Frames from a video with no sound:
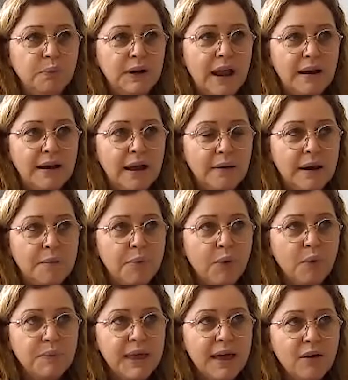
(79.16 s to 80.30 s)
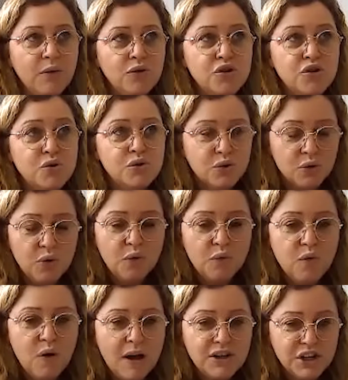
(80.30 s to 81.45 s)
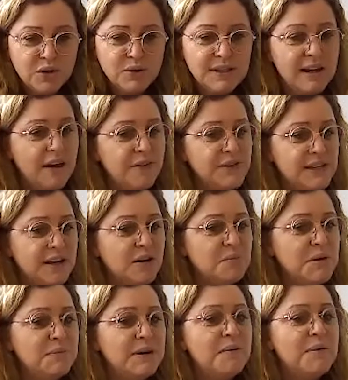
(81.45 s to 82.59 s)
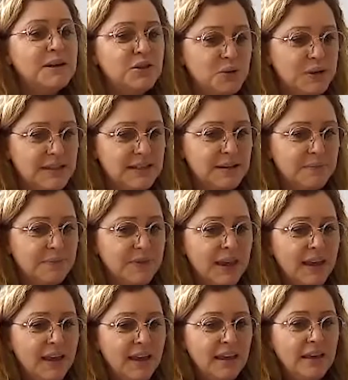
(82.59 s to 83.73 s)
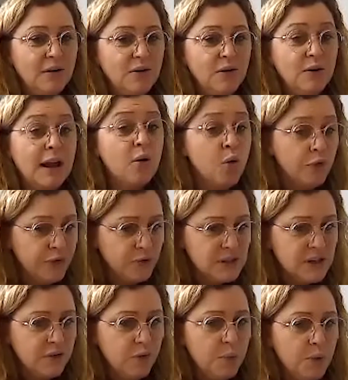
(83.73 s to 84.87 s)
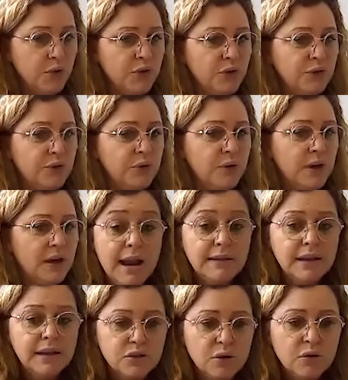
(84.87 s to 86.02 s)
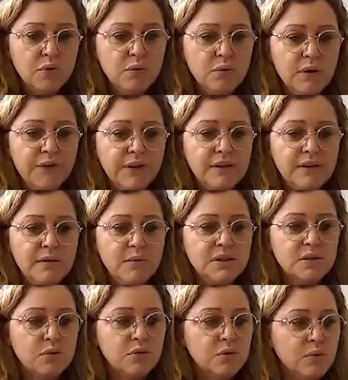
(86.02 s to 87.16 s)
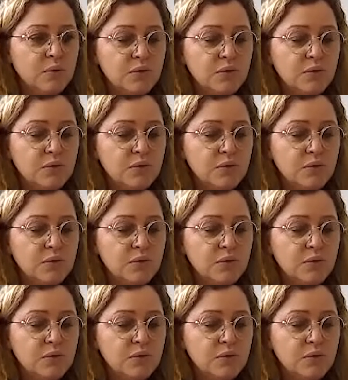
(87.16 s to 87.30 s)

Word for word: la première euh, chose que l'on voit chez nos élèves, c'est quand même la maturité. Euh, la confiance qu'ils vont prendre en eux. D'un seul coup, effectivement, ils se rendent compte